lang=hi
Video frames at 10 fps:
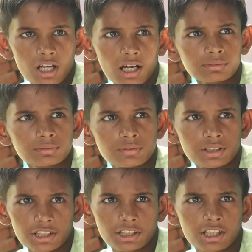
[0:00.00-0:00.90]
साहब
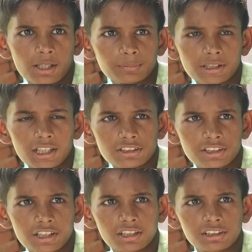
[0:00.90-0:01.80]
दीदी काम
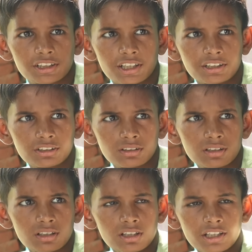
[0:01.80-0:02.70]
तलाशने के लिए गई
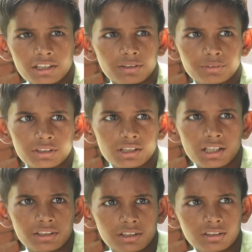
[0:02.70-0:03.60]
लेकिन अभी
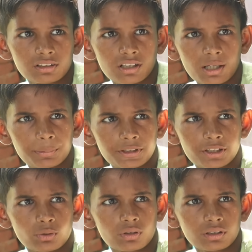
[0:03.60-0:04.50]
तक आई नहीं काफी
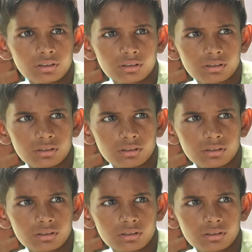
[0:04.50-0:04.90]
देर हो गई